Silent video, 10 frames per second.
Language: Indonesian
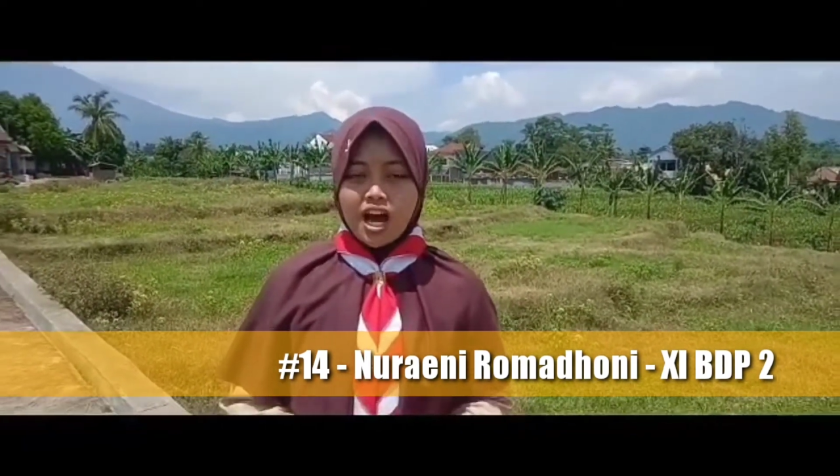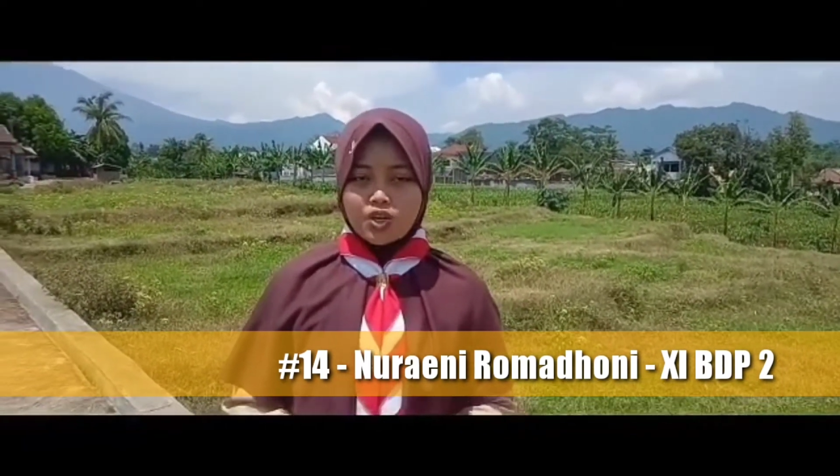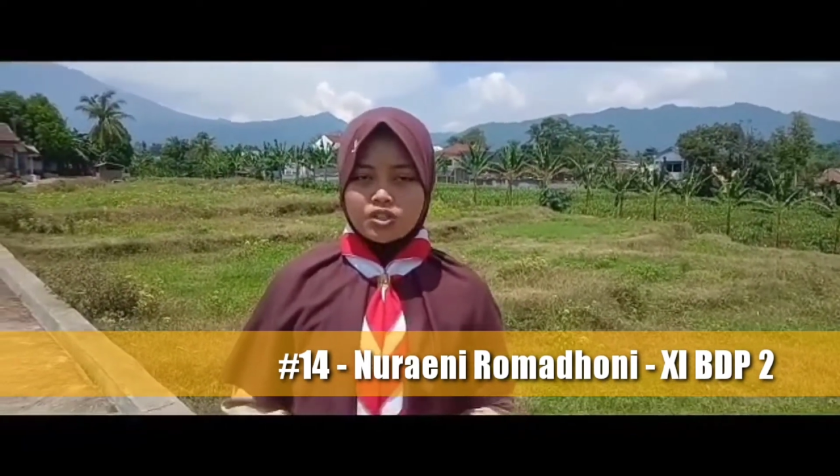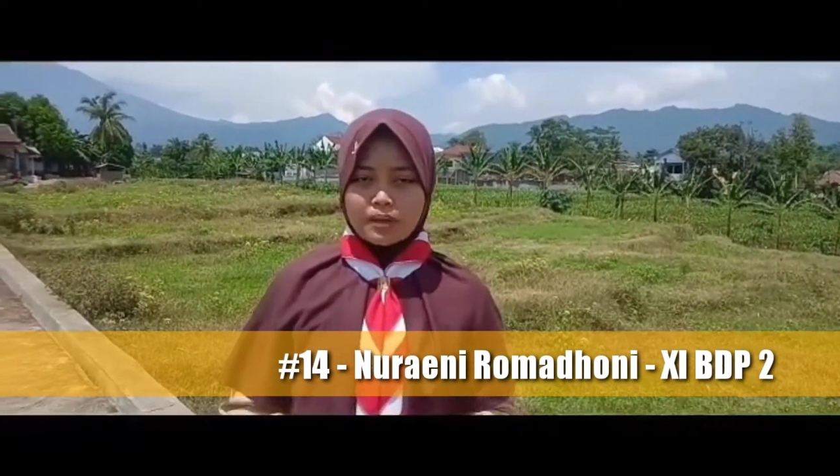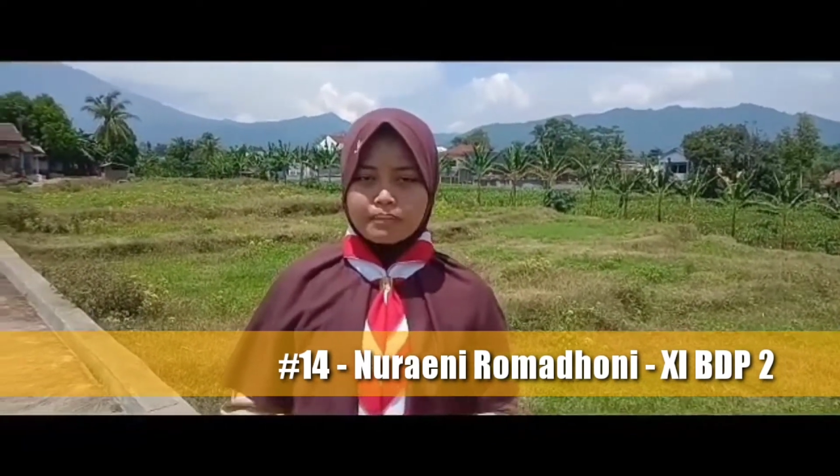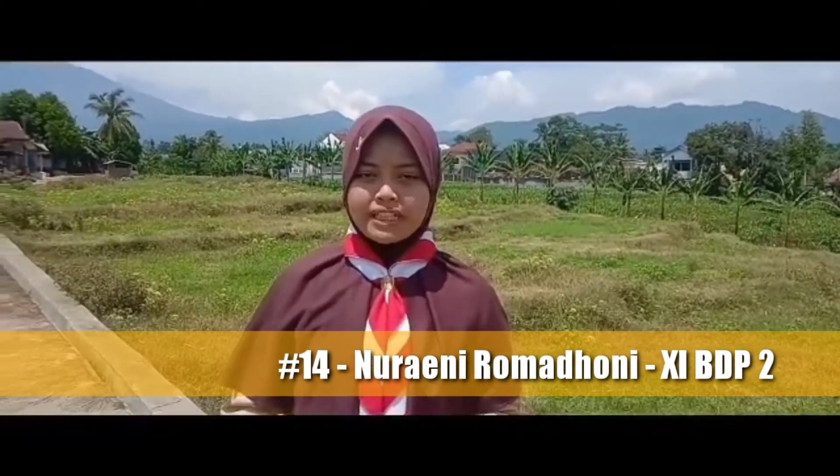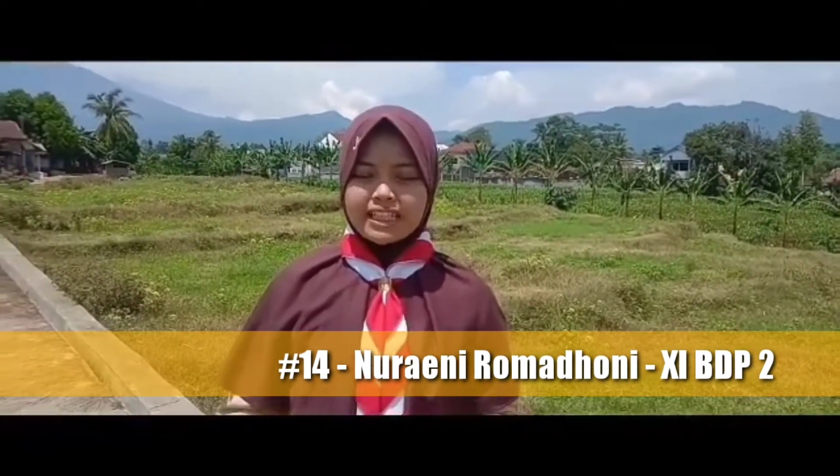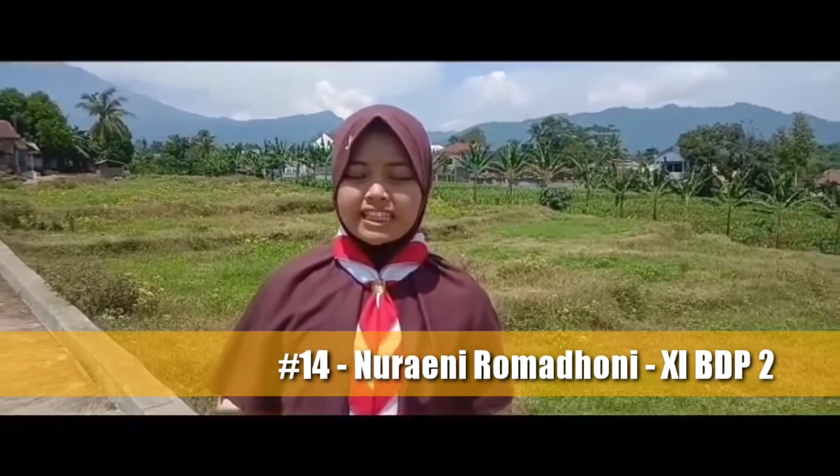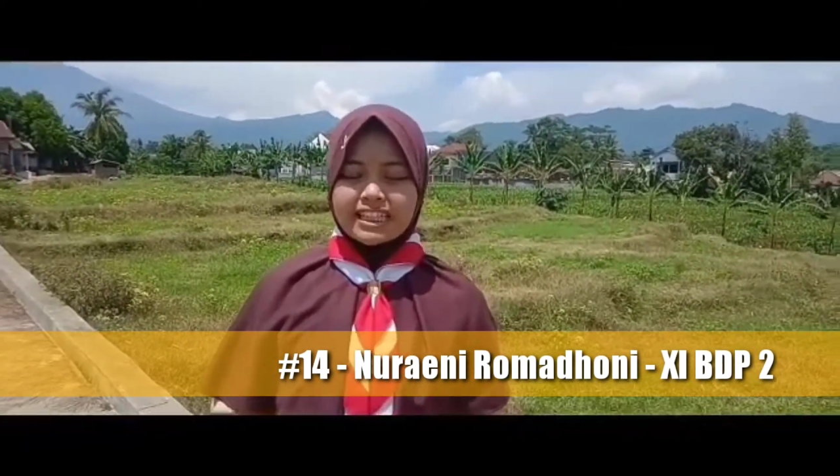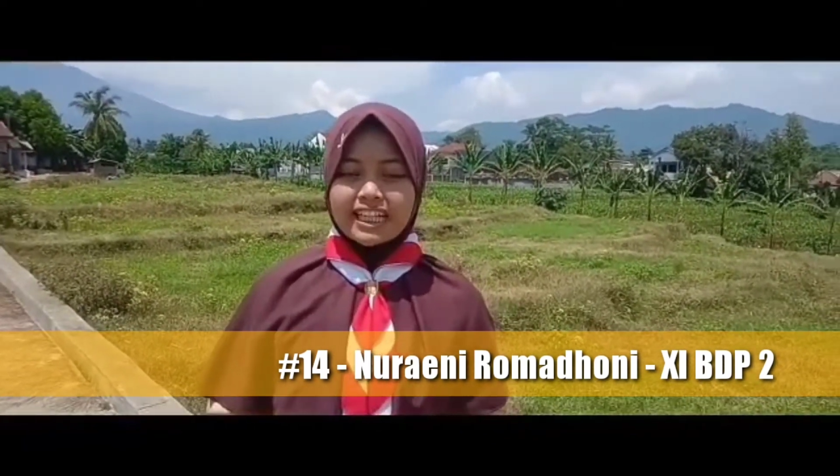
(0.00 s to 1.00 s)
harus
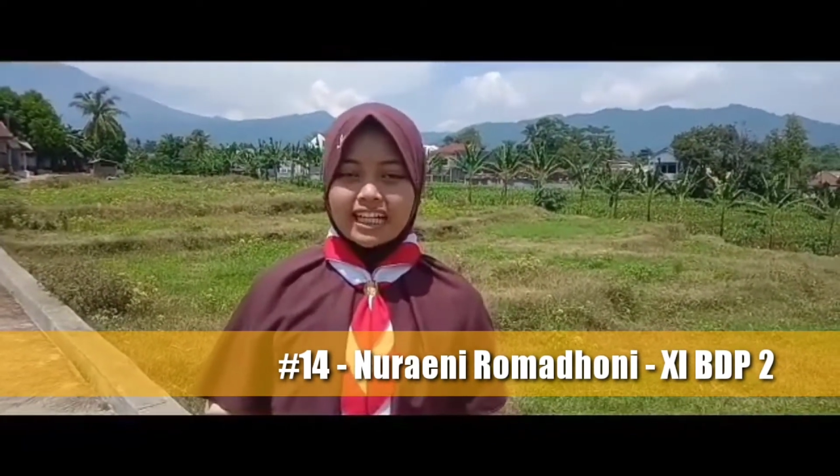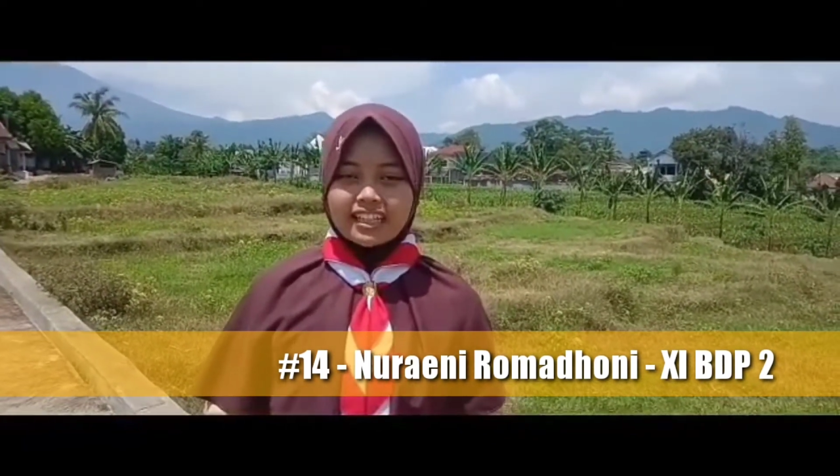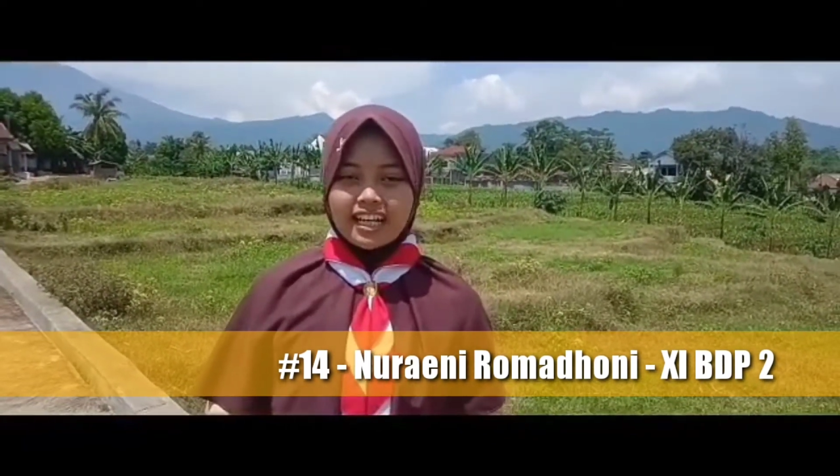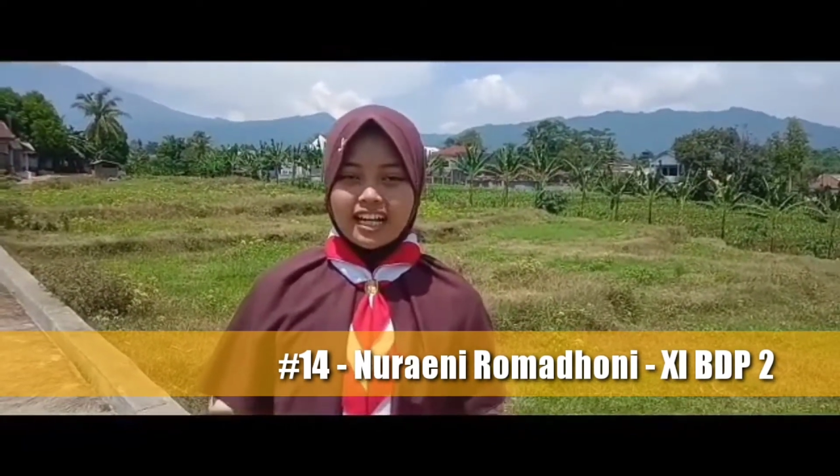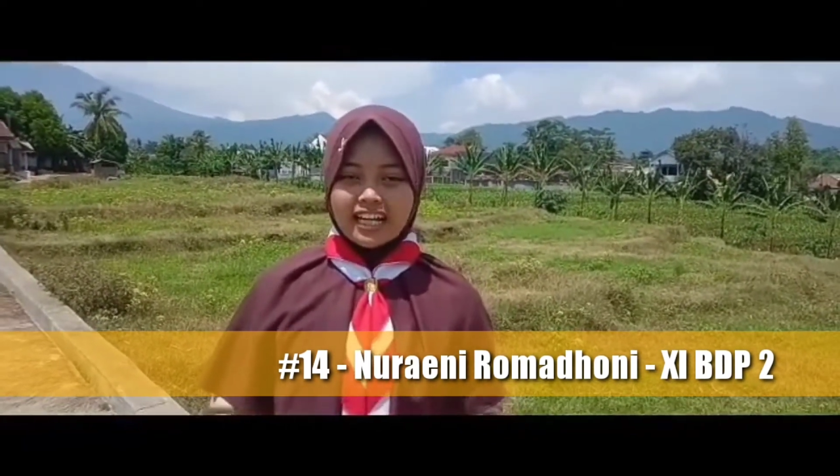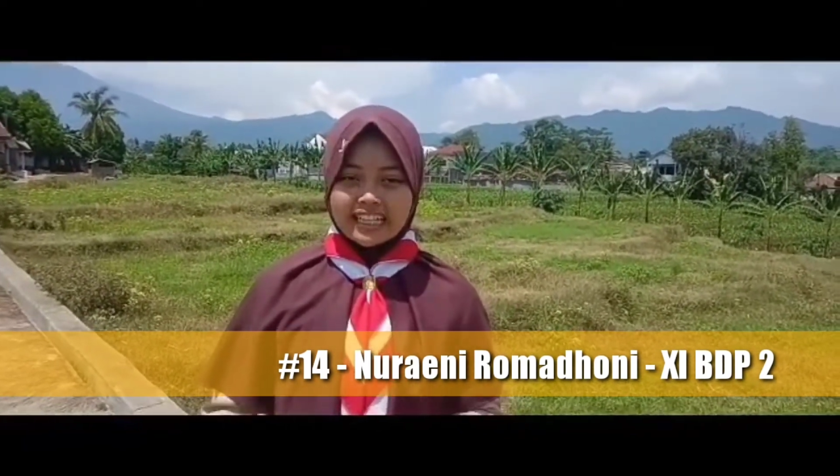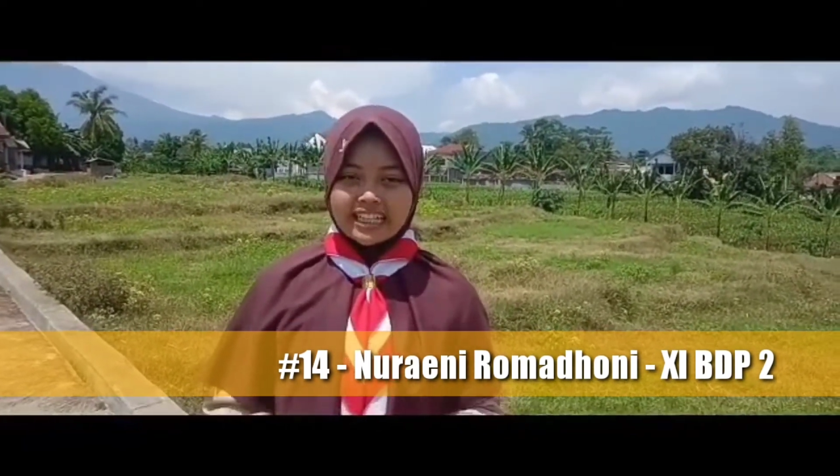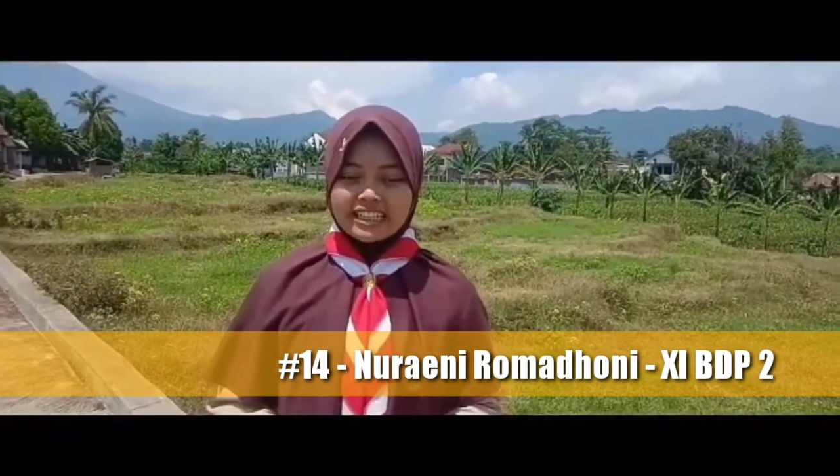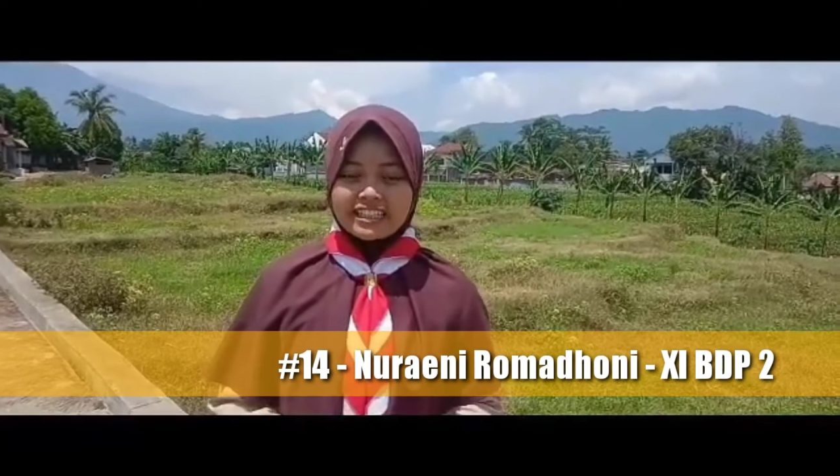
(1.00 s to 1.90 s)
lebih ditingkatkan lagi